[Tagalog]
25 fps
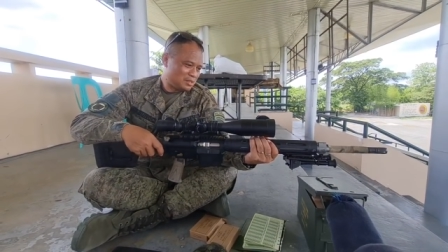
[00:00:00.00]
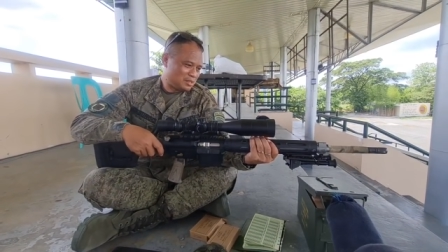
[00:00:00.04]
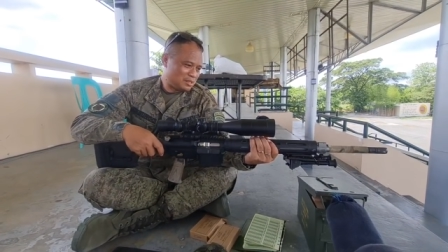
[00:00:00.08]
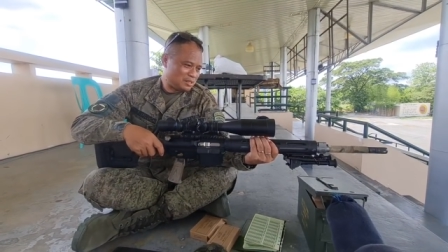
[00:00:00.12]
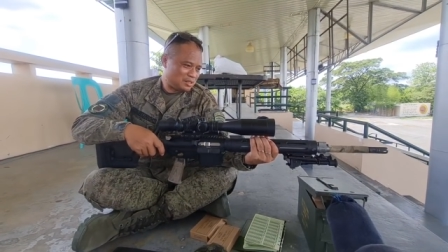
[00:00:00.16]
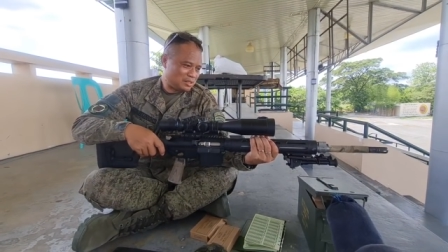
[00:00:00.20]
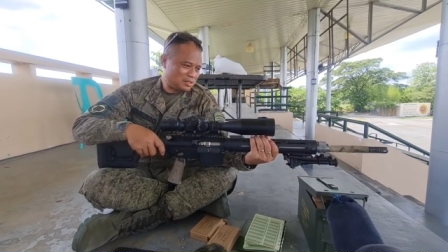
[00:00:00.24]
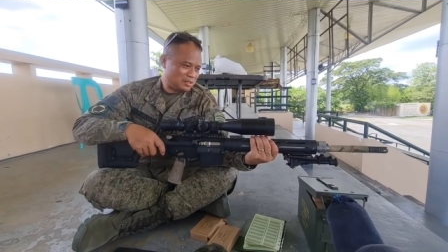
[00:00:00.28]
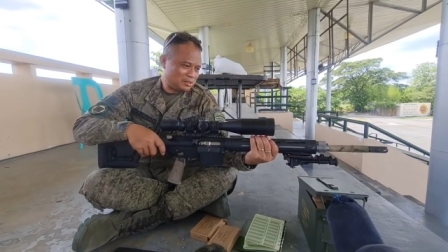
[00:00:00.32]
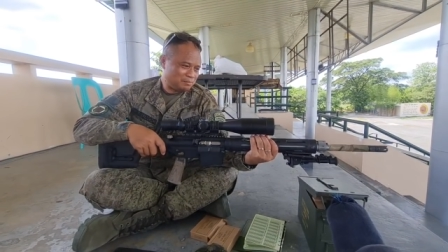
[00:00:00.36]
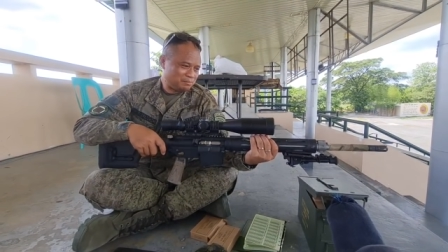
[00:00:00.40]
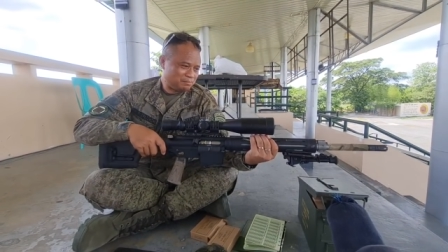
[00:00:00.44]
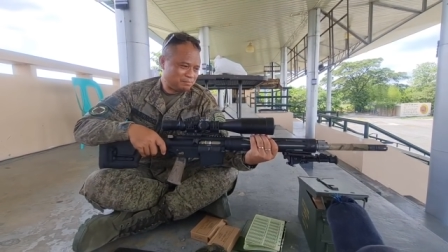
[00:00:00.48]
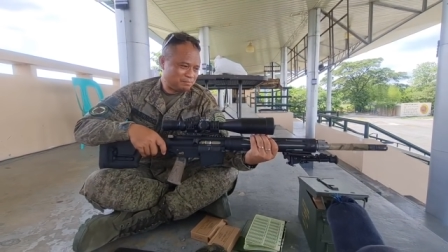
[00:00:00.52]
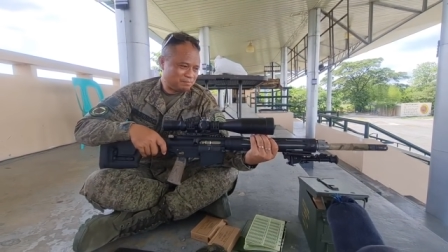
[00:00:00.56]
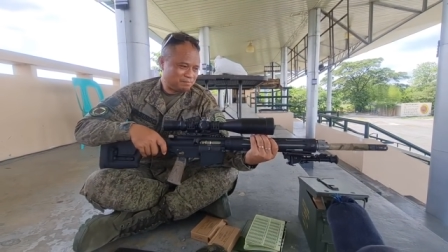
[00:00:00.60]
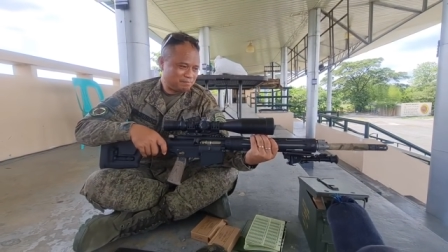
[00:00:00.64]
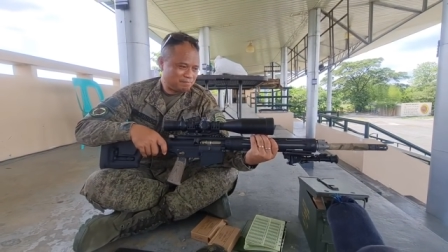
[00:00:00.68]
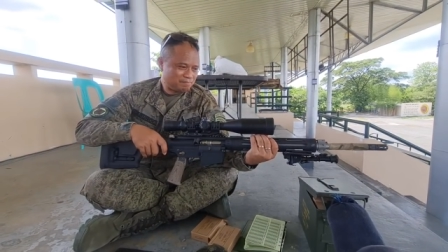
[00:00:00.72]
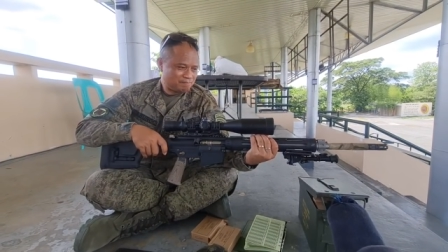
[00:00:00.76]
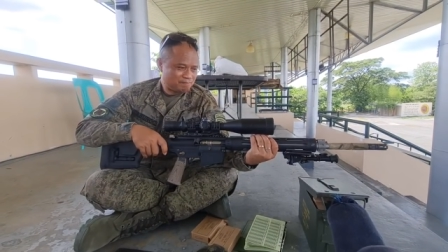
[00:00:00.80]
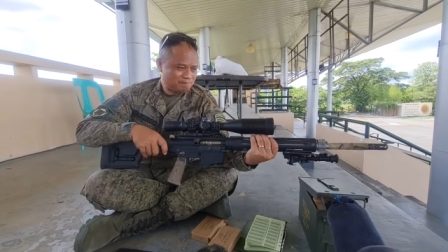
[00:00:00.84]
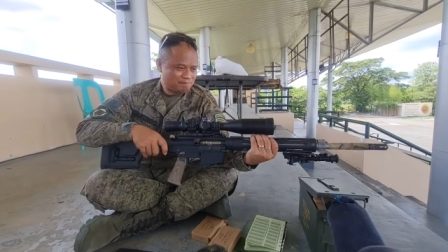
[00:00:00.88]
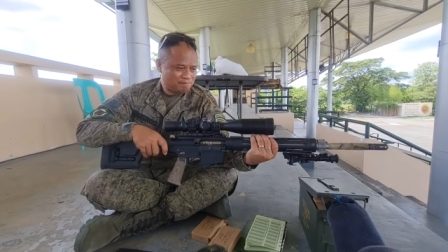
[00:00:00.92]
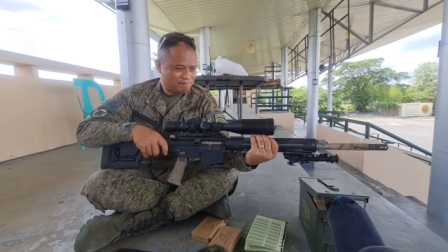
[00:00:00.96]
um,
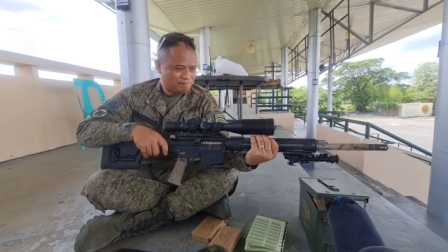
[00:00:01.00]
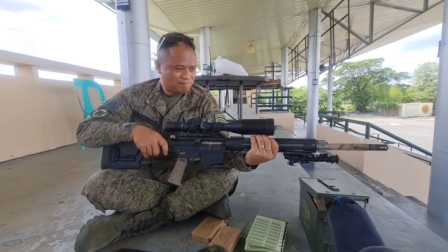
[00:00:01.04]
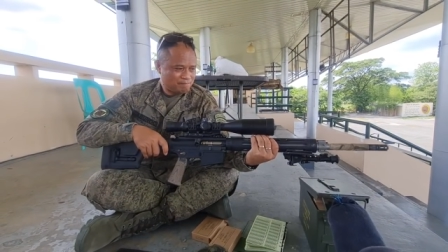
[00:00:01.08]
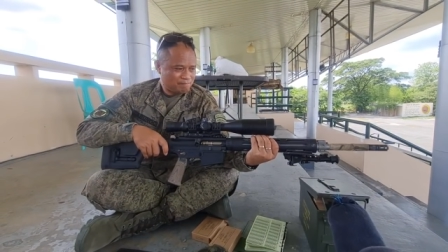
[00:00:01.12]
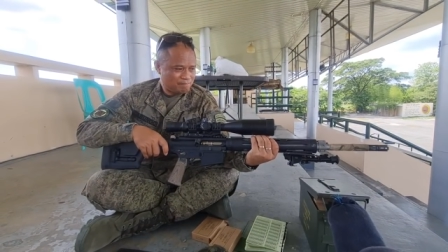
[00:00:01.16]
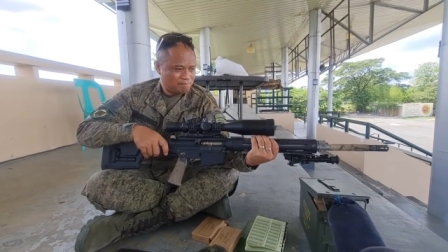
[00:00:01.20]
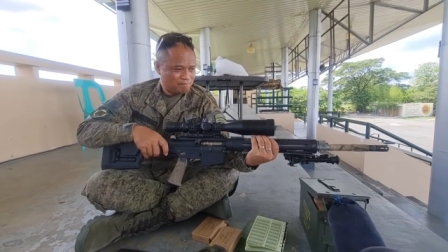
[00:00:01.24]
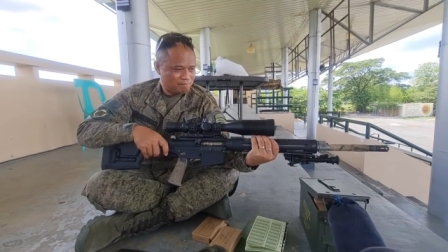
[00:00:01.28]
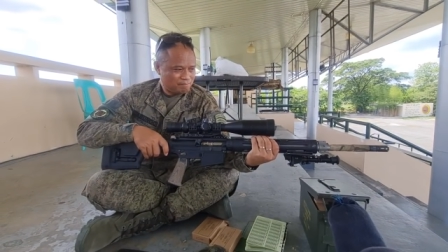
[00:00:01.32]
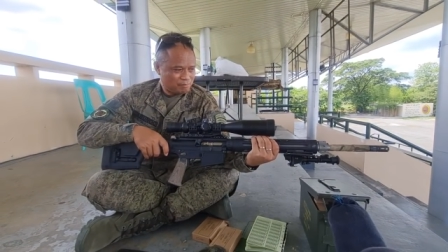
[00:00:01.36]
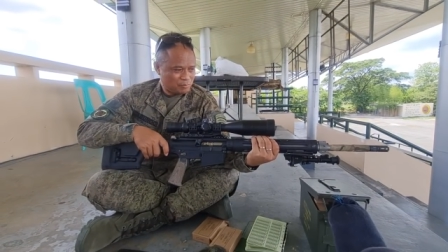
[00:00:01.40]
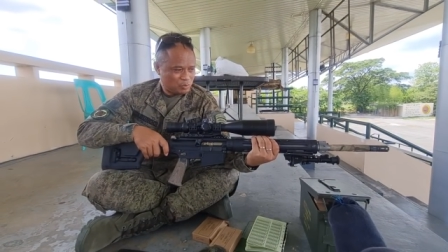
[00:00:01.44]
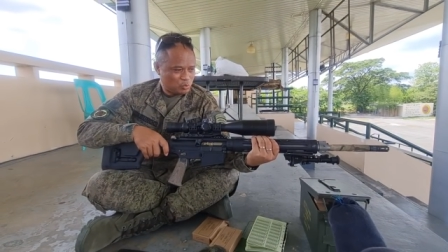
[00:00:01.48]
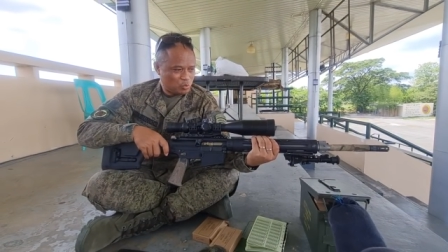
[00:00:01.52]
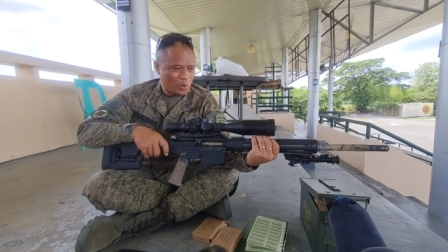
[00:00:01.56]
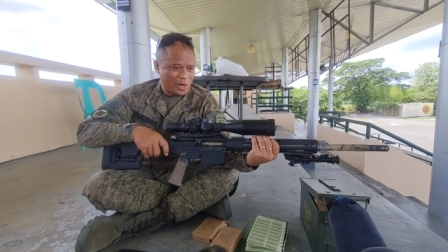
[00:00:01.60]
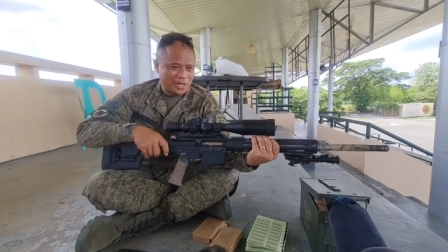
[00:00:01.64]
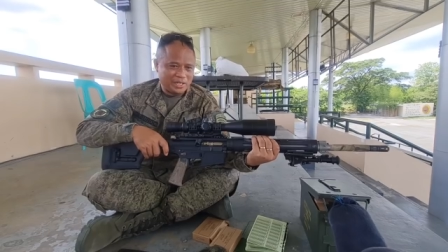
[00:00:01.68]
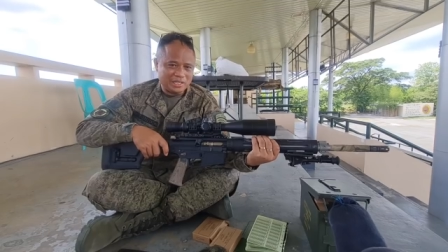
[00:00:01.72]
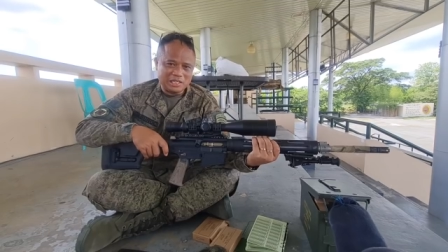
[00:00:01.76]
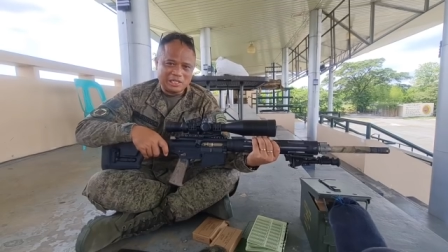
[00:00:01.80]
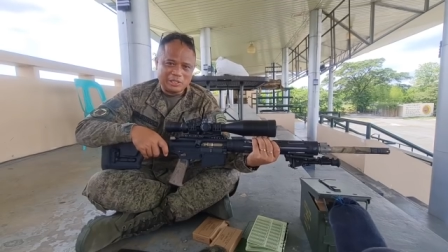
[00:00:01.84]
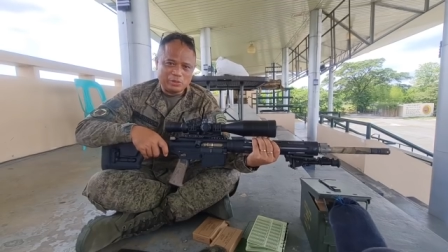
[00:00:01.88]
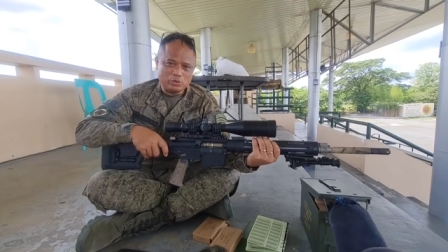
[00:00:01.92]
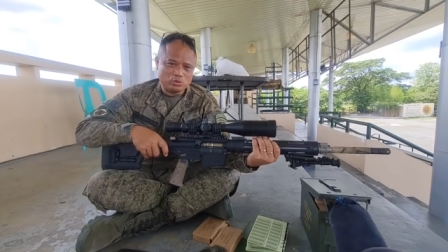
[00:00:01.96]

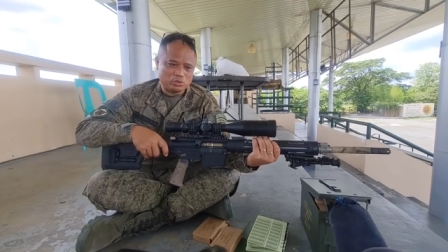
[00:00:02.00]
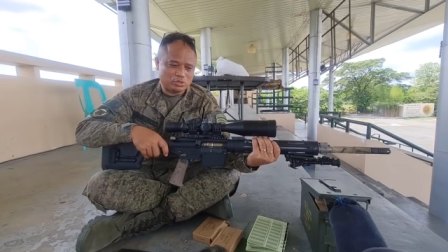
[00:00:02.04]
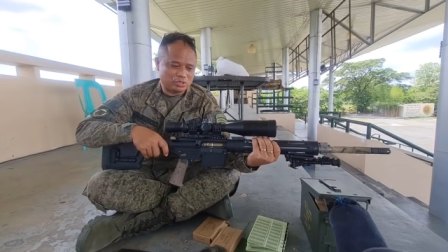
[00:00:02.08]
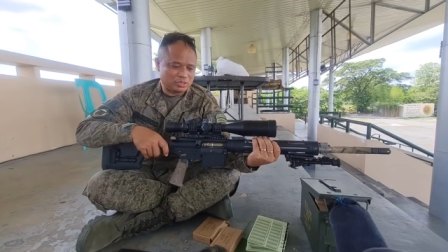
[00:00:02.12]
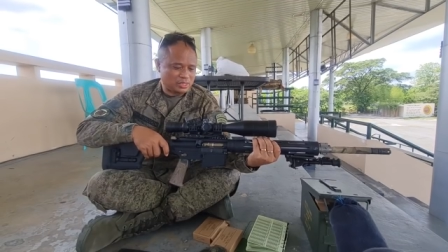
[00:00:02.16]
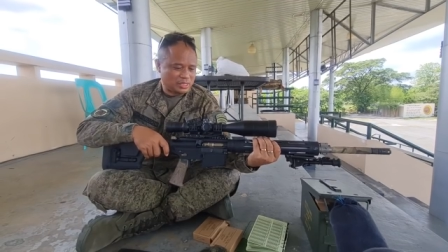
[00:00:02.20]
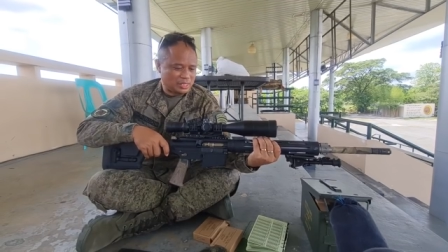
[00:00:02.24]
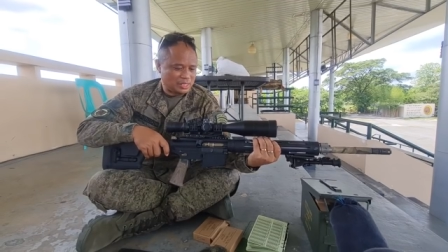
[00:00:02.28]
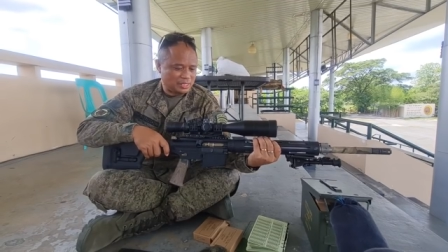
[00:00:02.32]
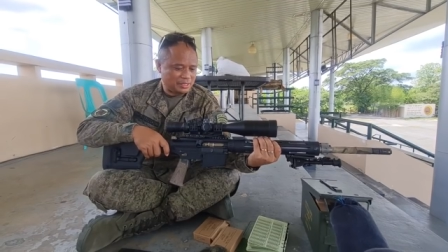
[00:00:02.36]
widely used